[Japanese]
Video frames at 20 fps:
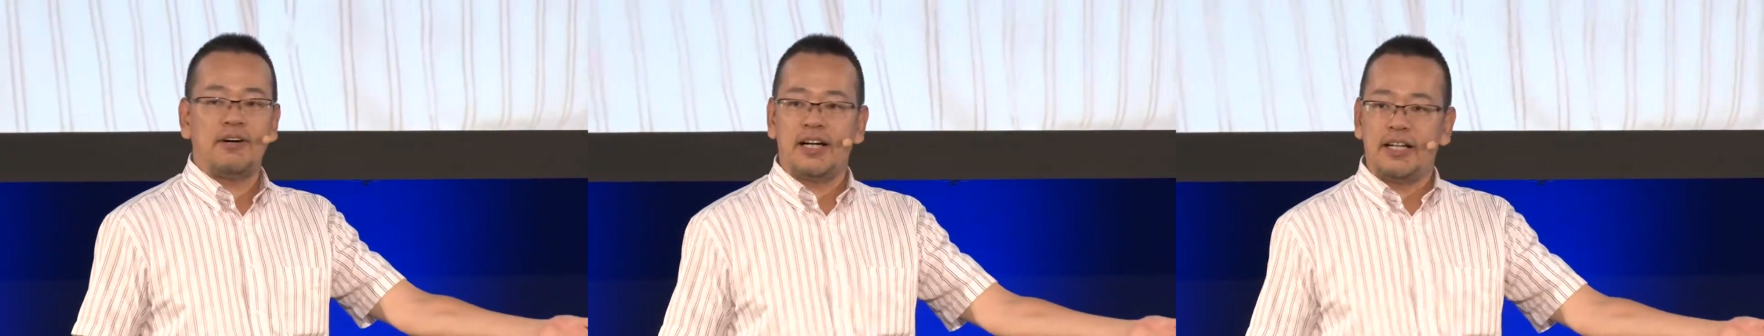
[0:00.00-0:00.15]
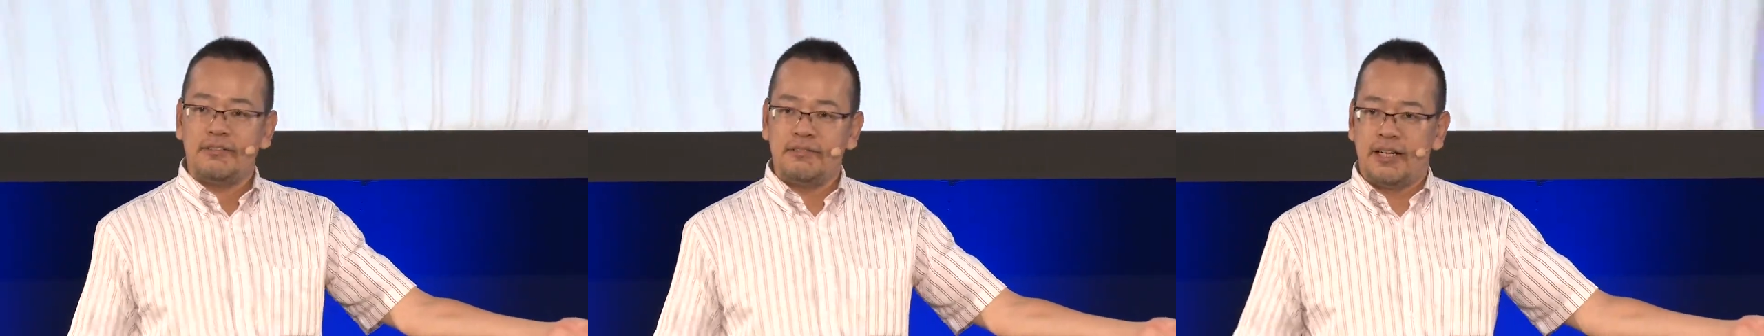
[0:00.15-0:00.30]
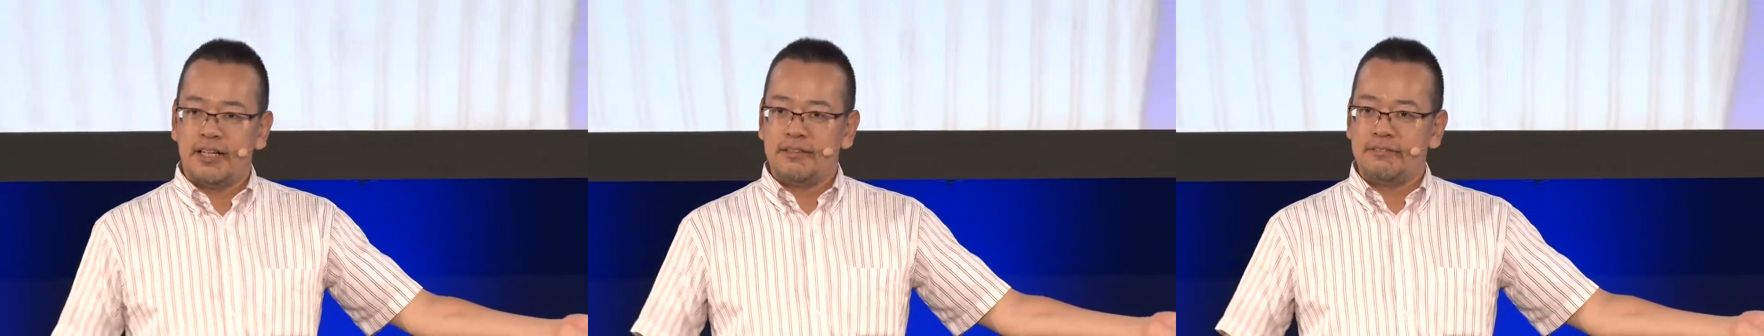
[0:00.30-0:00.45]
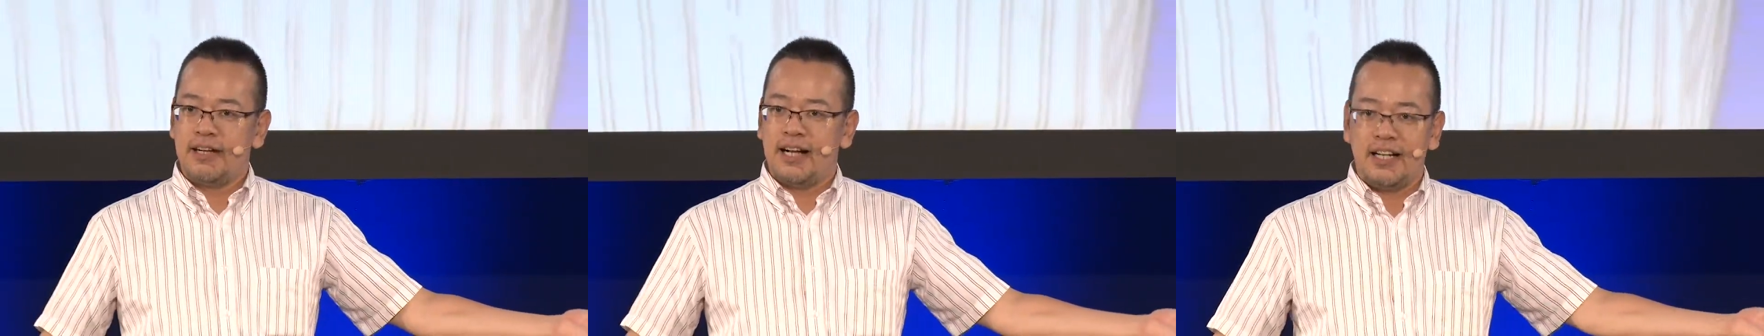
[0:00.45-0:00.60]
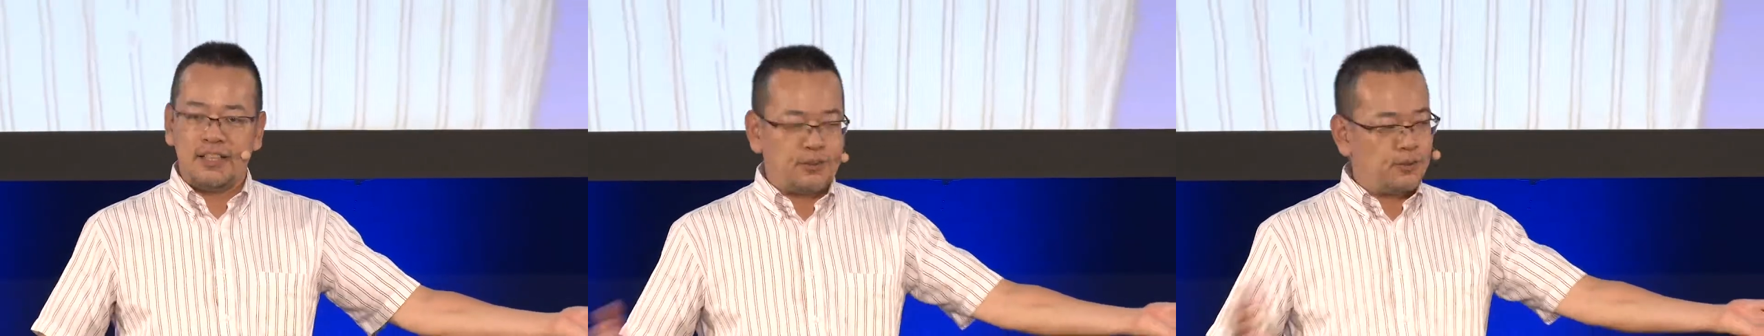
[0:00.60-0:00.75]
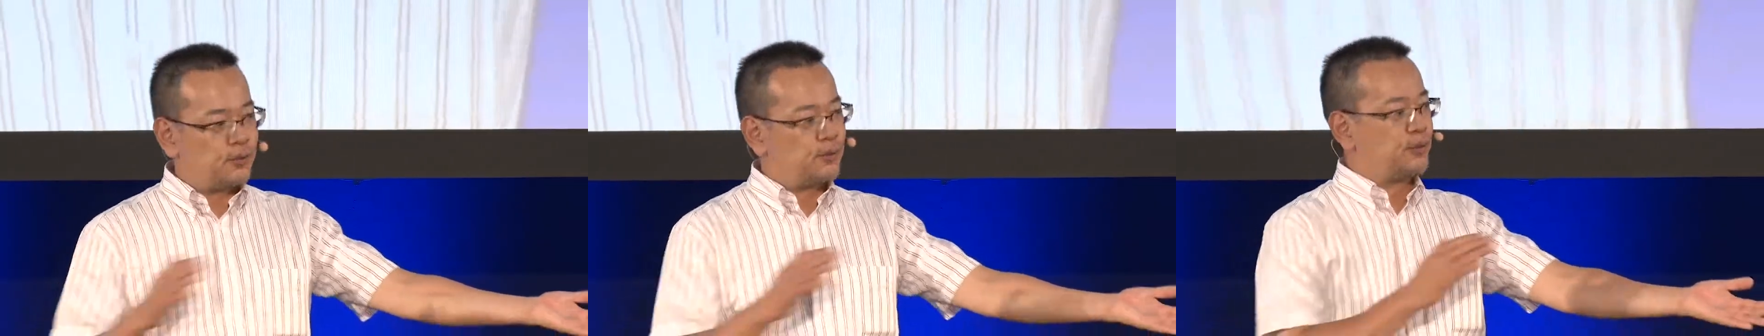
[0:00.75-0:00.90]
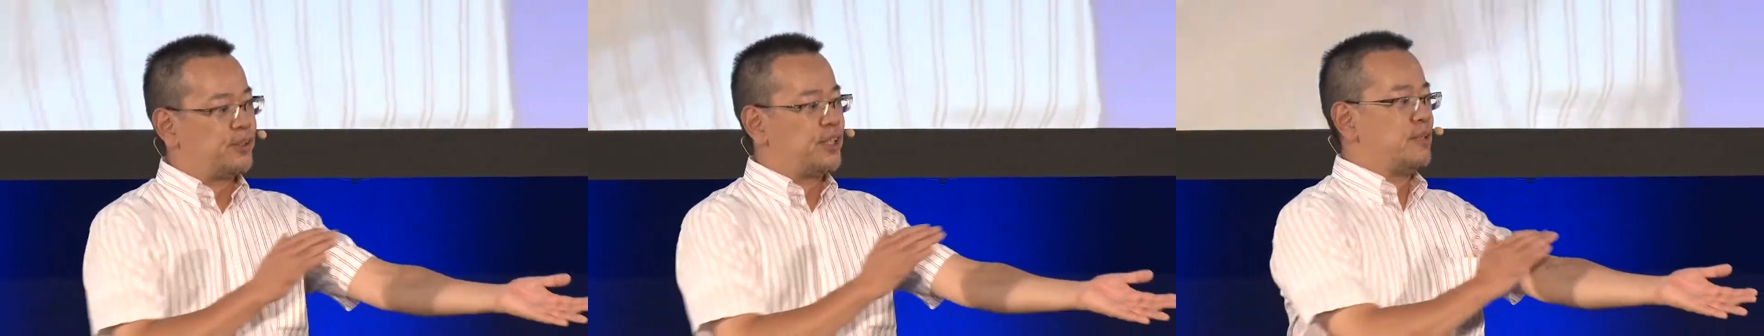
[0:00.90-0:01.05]
我々は
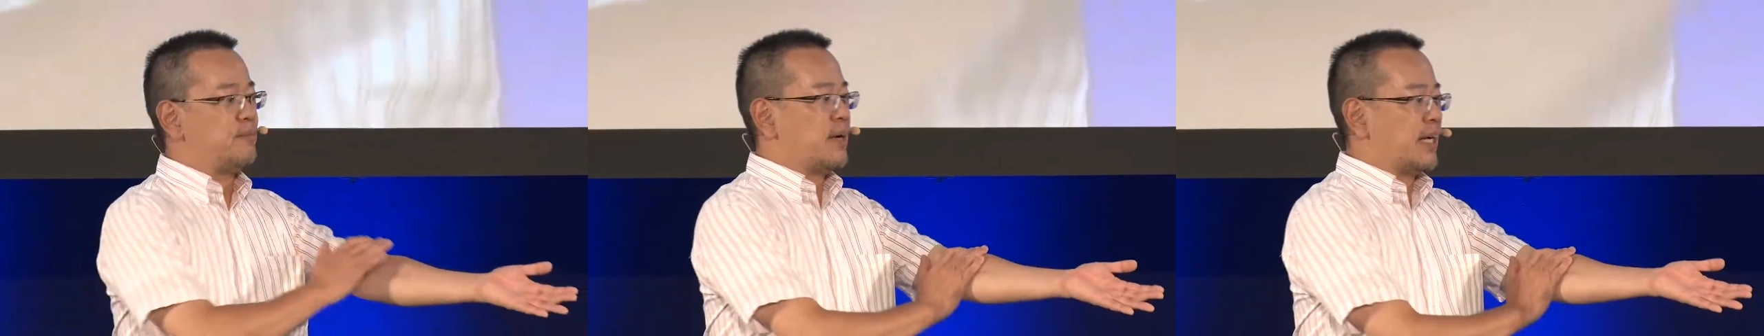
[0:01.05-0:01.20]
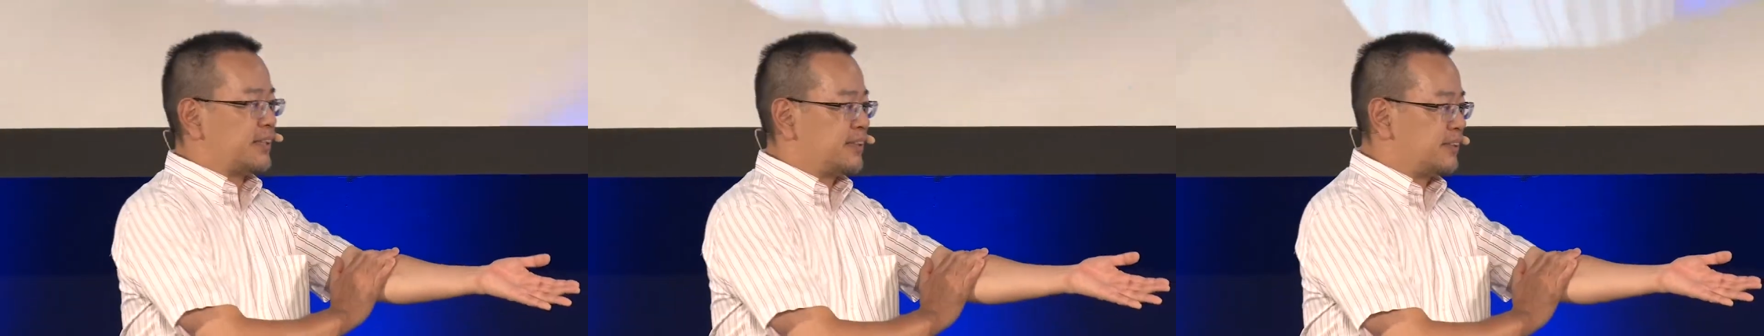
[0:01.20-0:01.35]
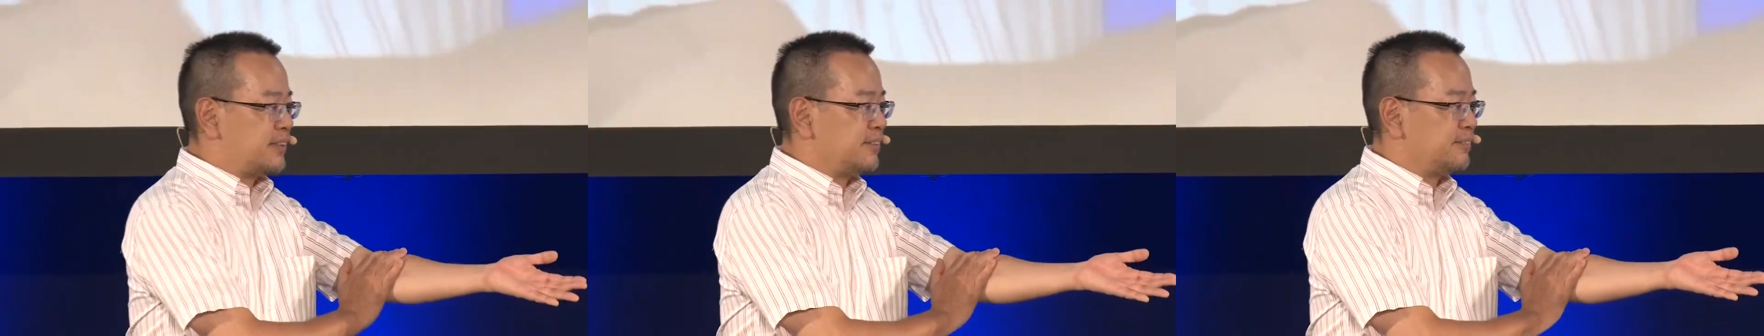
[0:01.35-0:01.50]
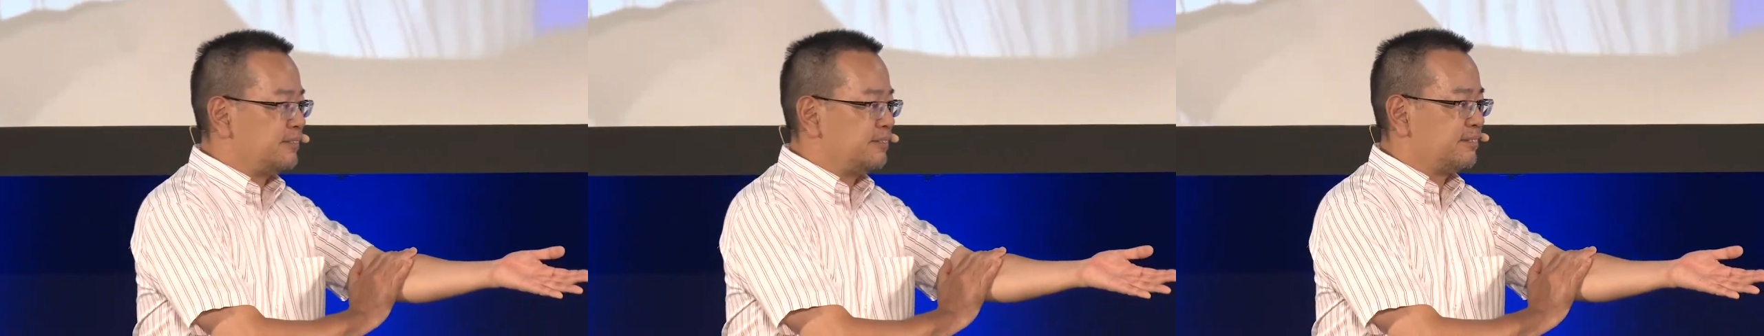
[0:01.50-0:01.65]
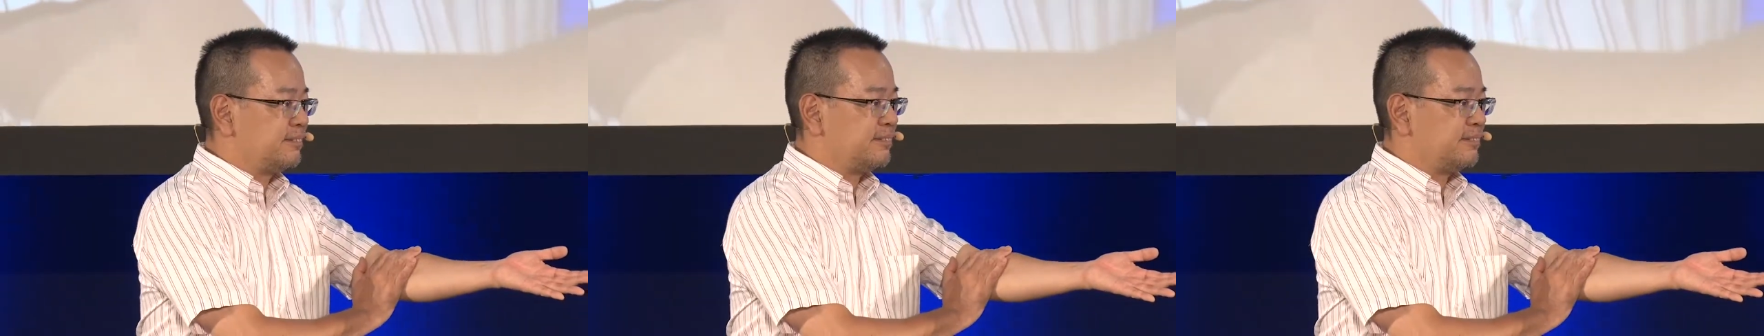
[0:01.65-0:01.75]
ここにいます